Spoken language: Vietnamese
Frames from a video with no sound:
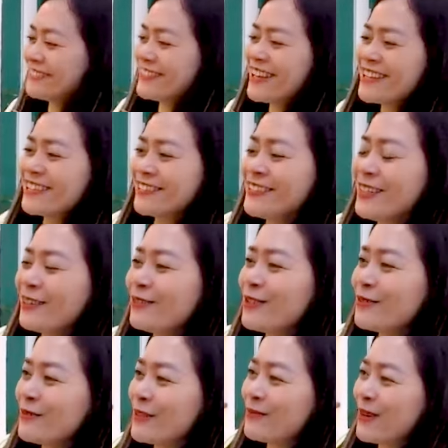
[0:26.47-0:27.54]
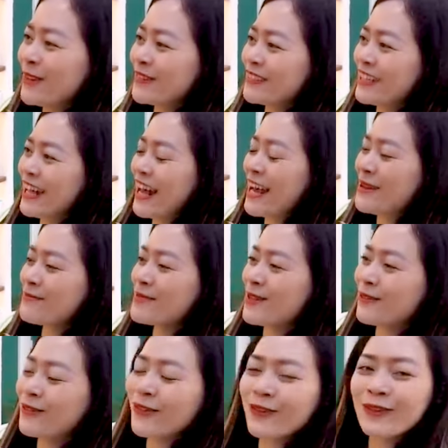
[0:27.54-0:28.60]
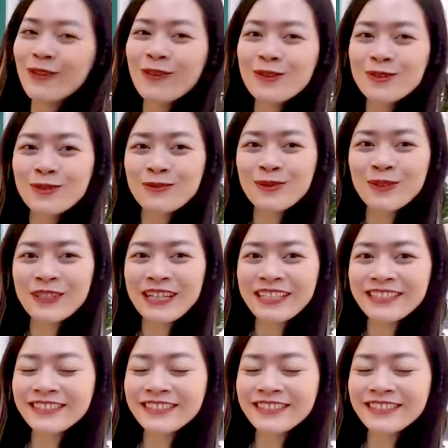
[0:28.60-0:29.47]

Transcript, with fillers: đây giới thiệu luôn với mọi người em dầu gội khô số 1 đến